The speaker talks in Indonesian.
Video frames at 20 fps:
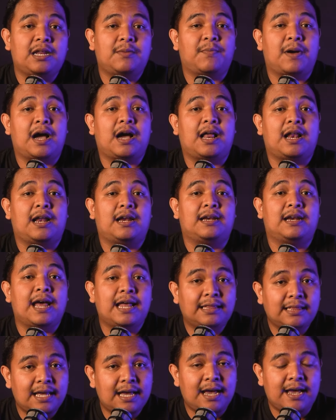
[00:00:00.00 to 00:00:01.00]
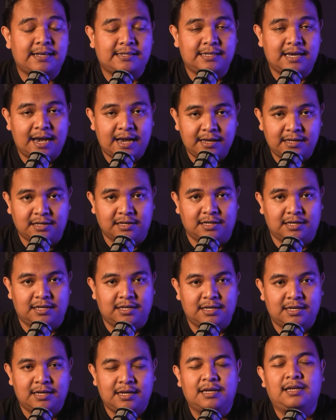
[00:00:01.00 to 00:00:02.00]
di pangkalan data ICIG,
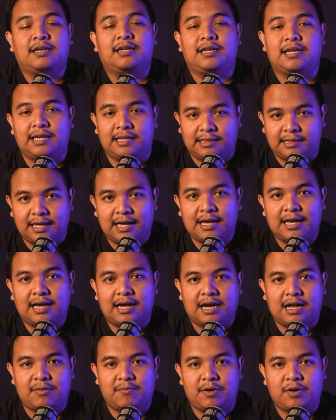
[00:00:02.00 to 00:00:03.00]
kita akan